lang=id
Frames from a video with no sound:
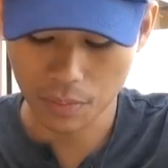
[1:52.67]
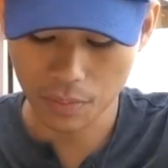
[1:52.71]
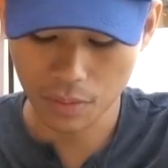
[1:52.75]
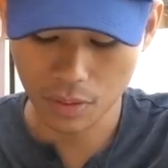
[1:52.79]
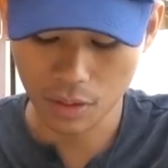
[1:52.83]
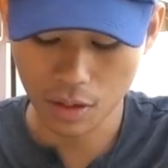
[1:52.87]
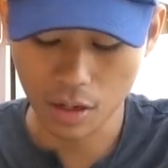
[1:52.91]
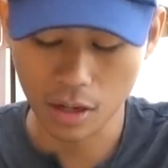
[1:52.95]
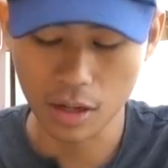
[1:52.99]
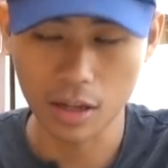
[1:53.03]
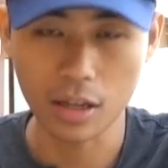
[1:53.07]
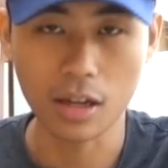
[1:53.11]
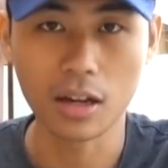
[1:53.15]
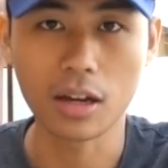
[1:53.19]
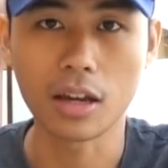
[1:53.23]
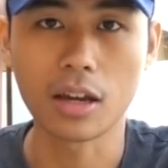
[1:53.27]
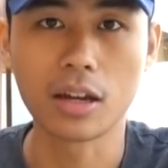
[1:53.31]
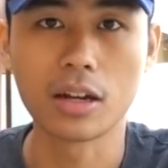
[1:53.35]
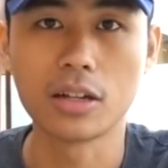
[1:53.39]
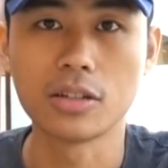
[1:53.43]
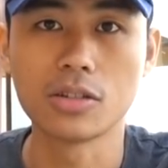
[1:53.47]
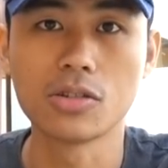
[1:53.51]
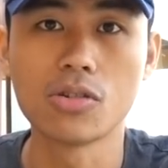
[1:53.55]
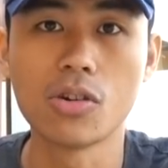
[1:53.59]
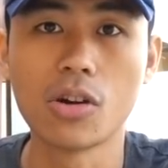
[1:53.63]
Nggak yang
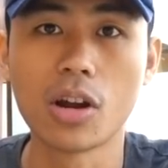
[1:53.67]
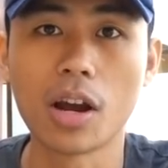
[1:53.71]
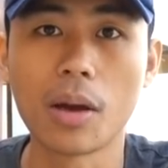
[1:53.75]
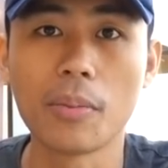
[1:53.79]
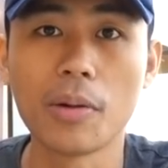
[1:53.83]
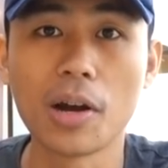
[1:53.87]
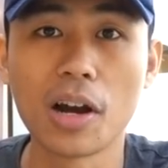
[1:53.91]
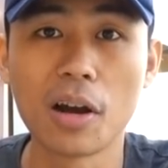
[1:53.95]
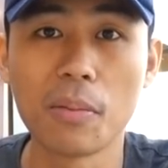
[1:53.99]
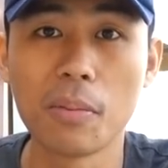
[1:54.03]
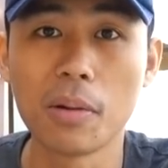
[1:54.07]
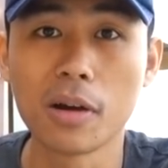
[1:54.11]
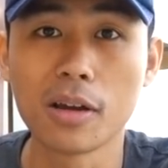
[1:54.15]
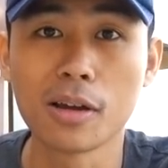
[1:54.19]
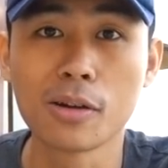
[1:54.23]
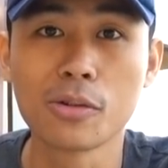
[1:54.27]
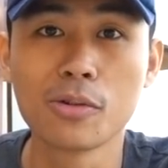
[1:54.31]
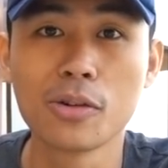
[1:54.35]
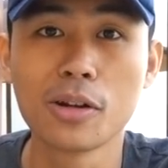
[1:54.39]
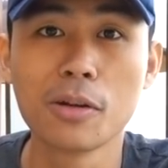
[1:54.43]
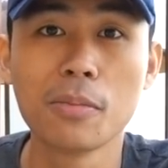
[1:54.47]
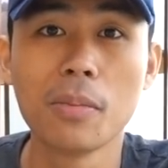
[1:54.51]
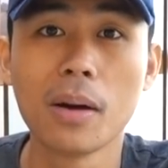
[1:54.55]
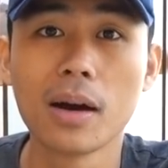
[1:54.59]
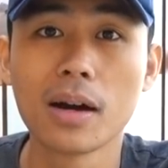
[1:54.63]
kayak nasi goreng abang-abang yang
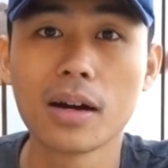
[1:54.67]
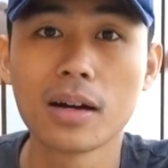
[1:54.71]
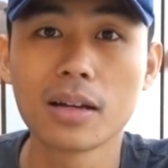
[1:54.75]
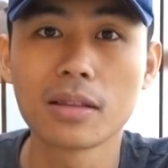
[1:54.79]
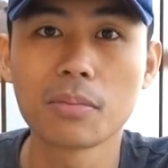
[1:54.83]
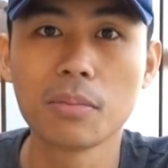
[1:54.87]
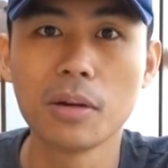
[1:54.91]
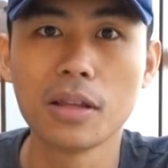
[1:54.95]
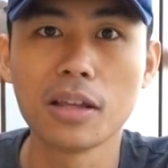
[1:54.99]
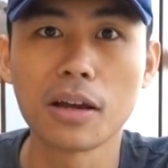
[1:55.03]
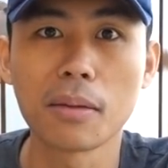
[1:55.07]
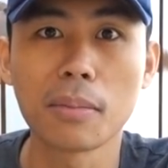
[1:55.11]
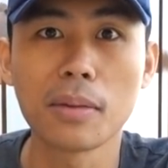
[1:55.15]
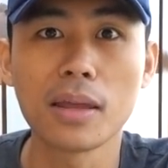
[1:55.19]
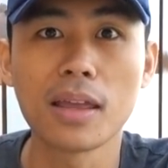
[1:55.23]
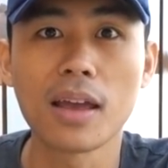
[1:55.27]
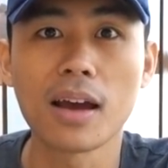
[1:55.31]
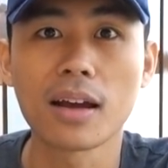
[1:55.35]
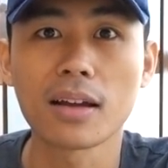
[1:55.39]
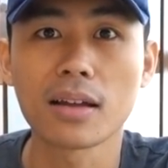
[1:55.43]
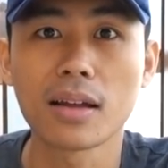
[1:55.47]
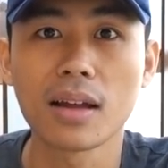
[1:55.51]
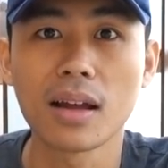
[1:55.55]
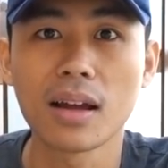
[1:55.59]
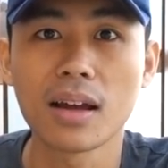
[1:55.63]
gurih banget, banyak
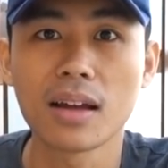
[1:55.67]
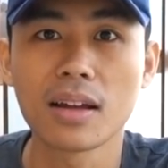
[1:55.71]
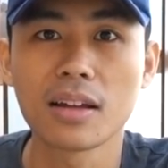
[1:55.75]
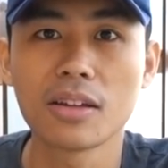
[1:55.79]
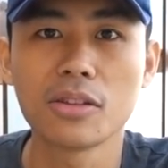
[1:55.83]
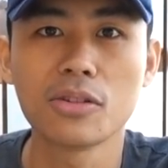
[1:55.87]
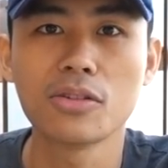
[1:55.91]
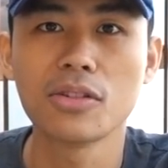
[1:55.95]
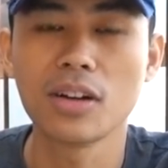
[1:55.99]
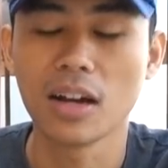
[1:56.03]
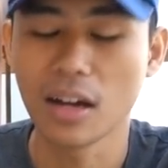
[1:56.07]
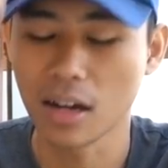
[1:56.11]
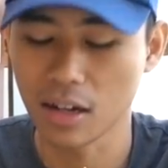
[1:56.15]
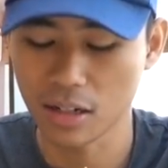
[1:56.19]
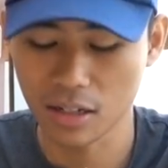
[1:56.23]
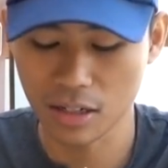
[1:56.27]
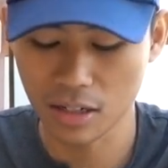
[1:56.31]
minyaknya gitu nggak.